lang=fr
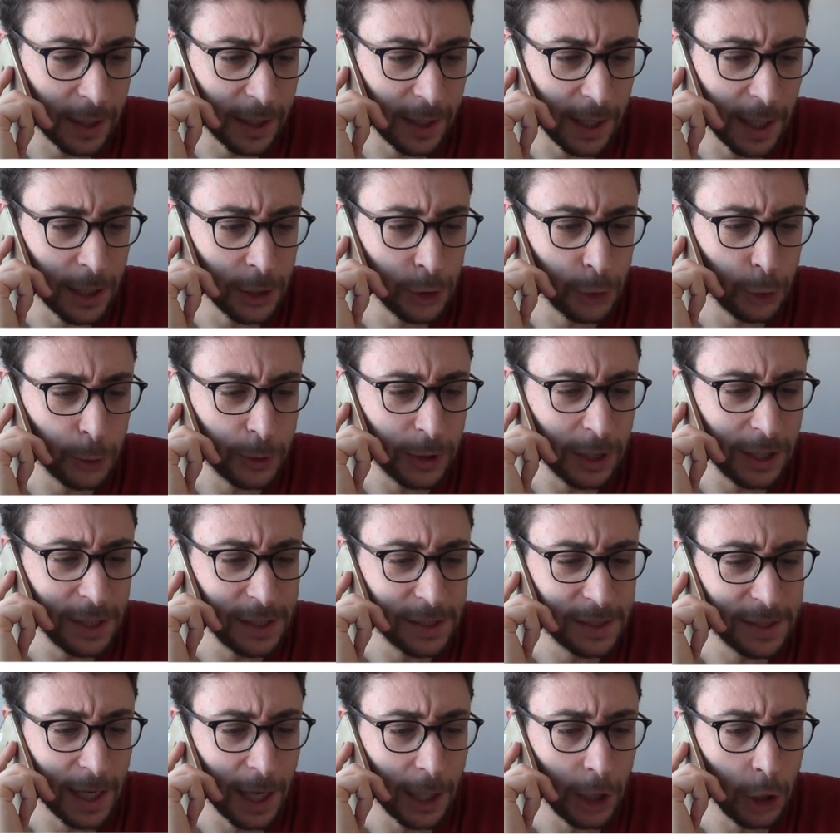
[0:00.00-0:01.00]
rien
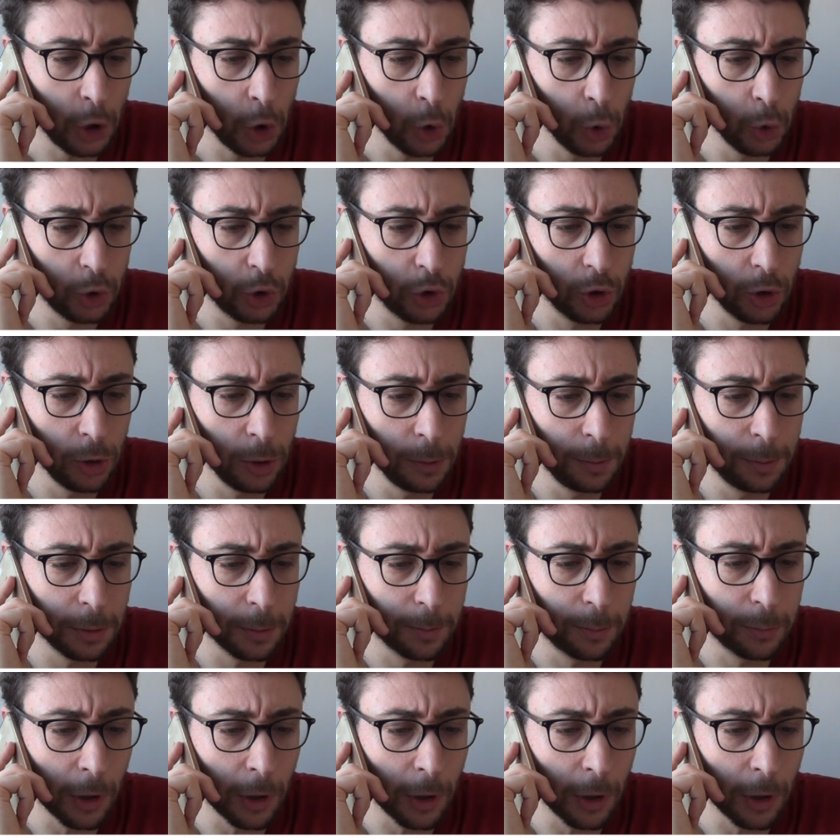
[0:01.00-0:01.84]
d'utiliser YouTube,